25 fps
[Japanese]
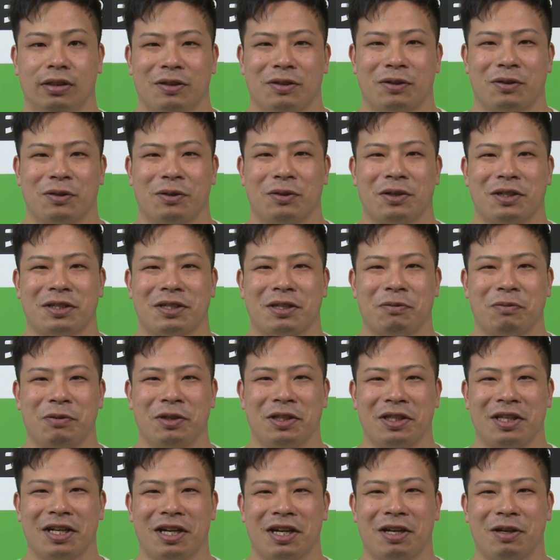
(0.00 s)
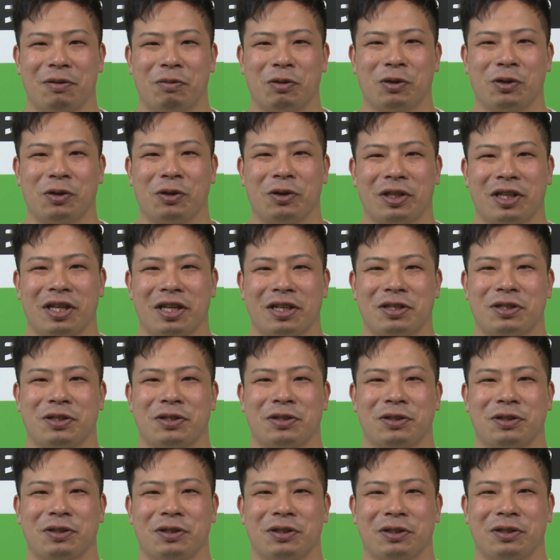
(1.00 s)
そうですねみんな僕より点
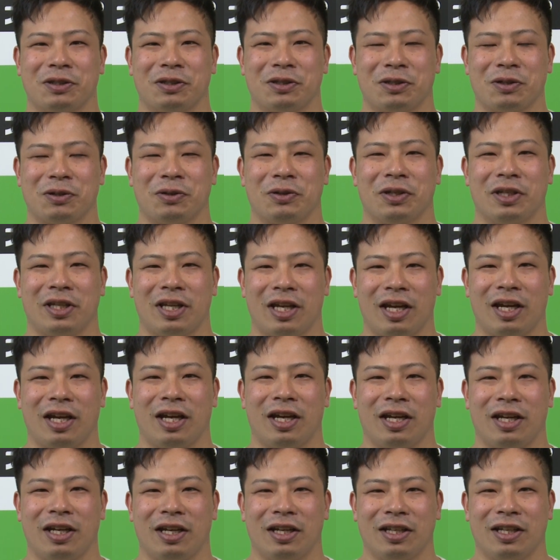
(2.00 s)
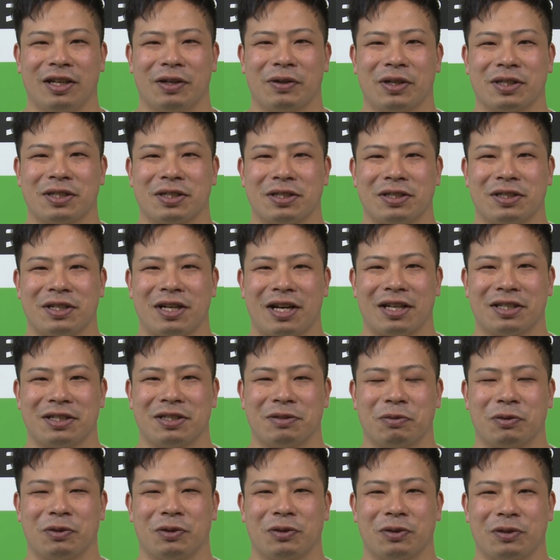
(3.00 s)
数上位でなおかつ
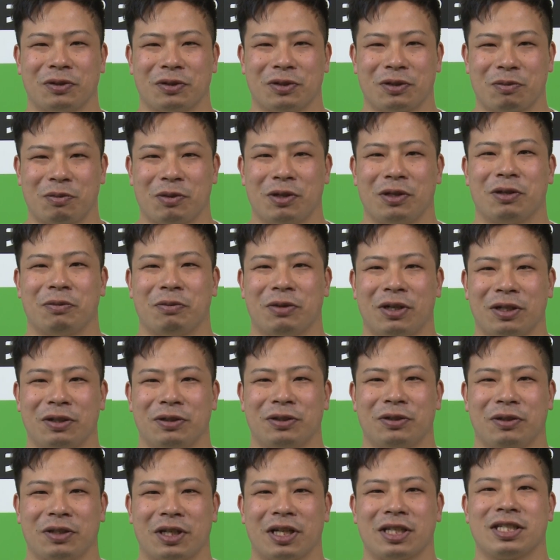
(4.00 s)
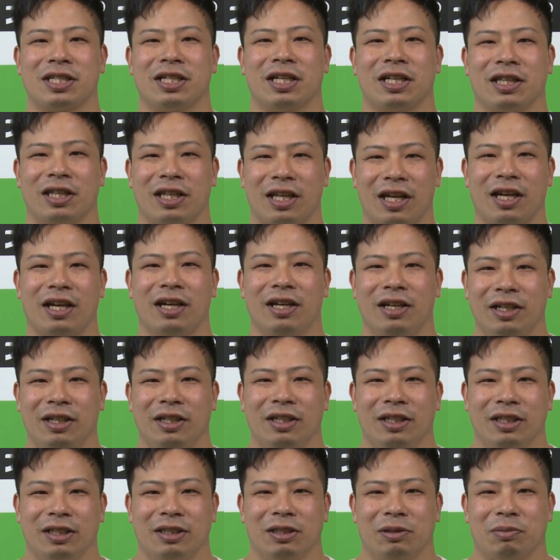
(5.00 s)
足もスピードもある人たちなんで、
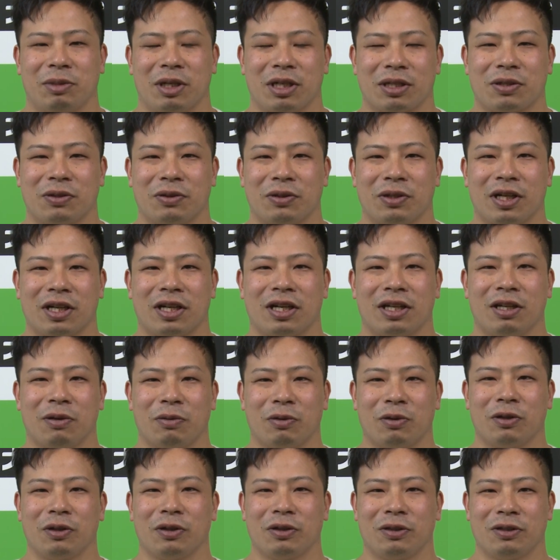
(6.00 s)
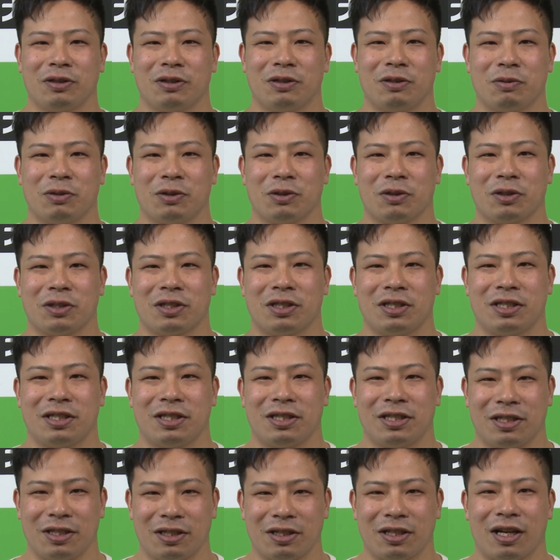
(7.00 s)
まあ、その中でも自分の
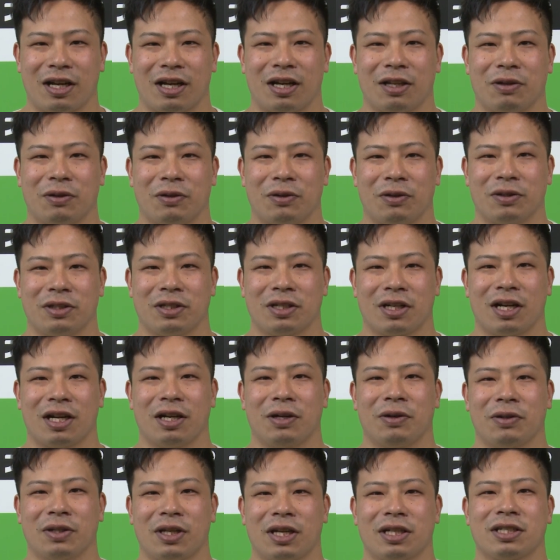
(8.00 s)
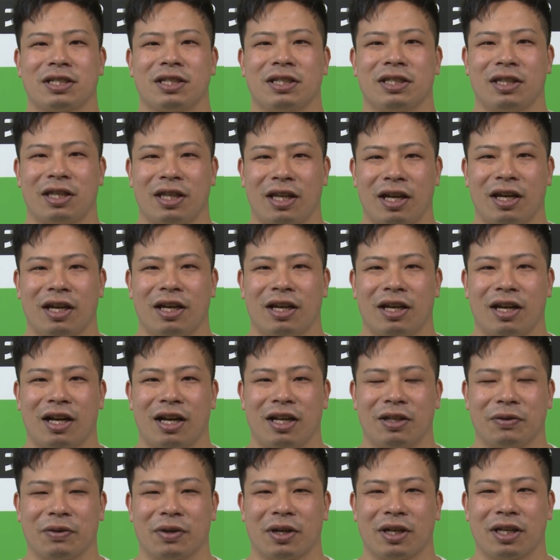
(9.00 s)
あの力を出し切って
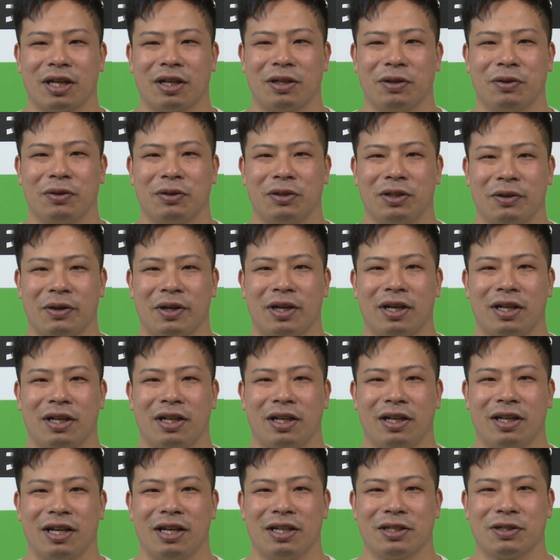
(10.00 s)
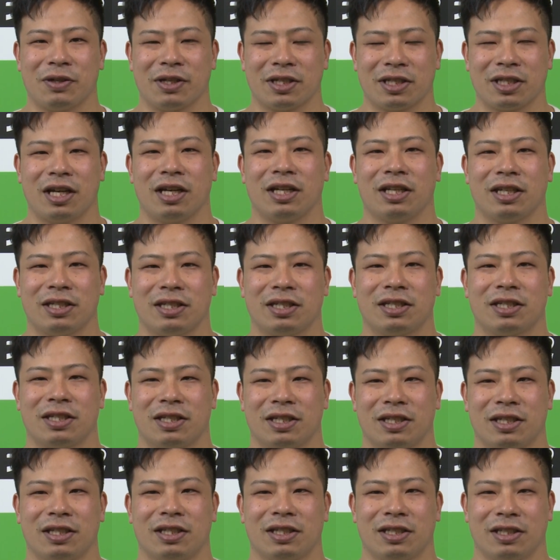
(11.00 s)
あの勝てるようにはレースはしたいです